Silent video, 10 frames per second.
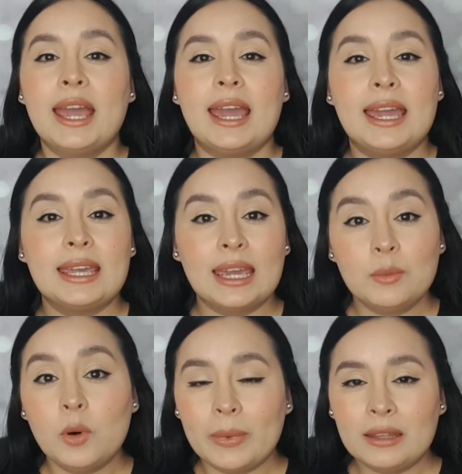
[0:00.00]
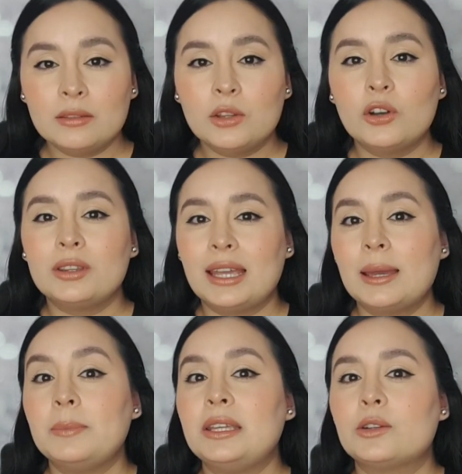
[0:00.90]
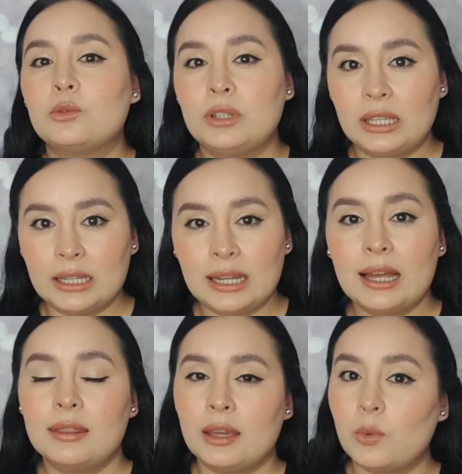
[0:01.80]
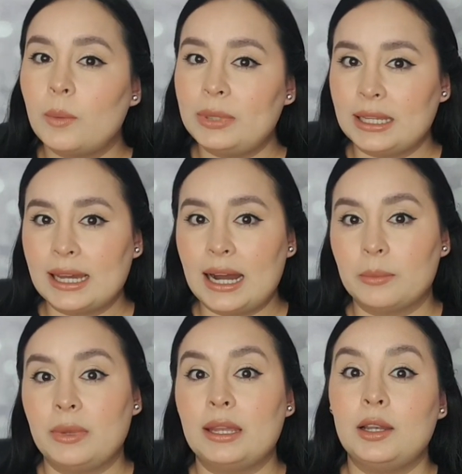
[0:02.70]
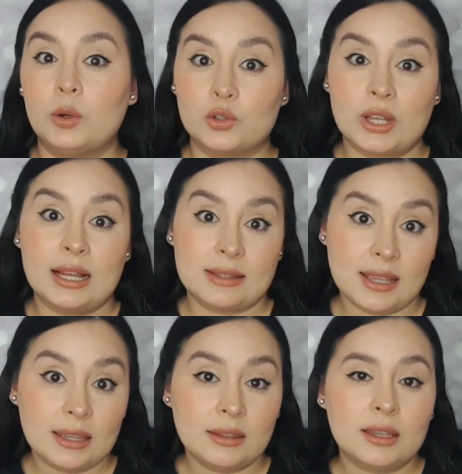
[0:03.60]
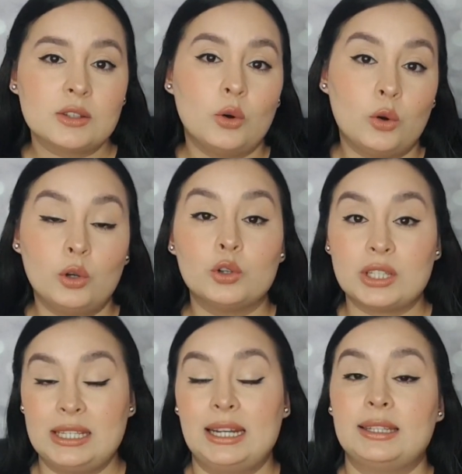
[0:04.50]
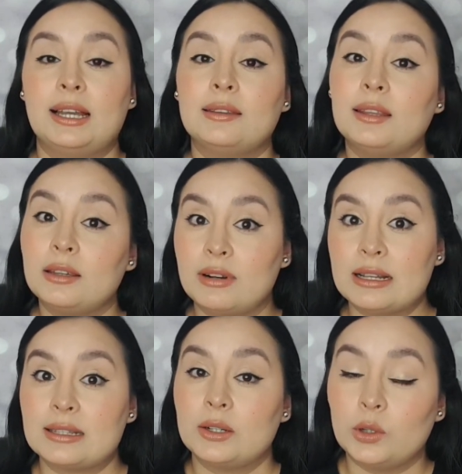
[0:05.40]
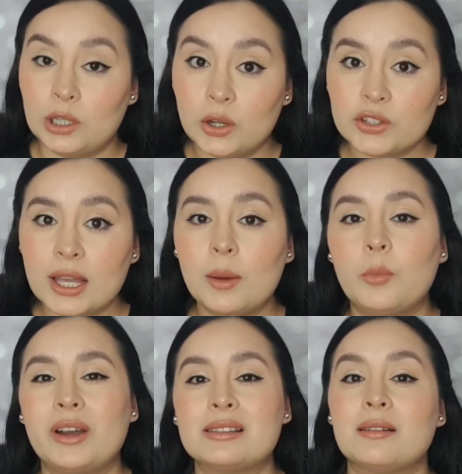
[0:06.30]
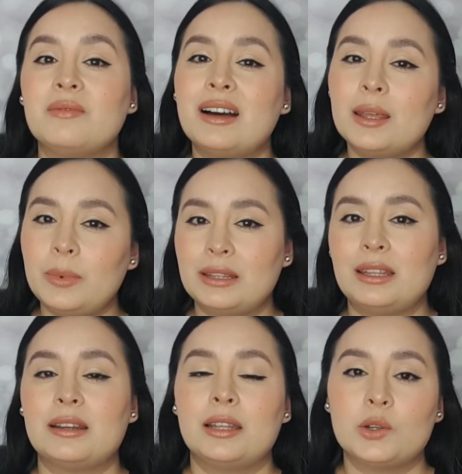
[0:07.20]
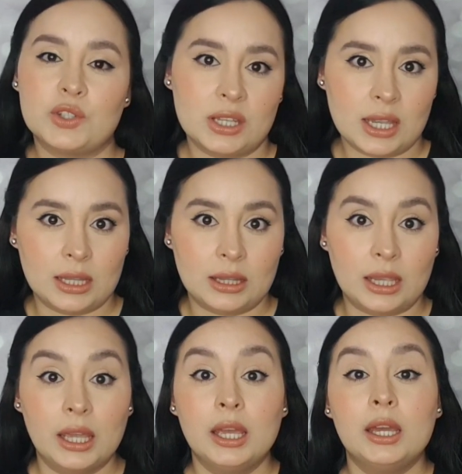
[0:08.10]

¿En qué momento de mi rutina debo aplicarme los aceites o los hidratantes de base oleosa? Pues va a depender de lo siguiente.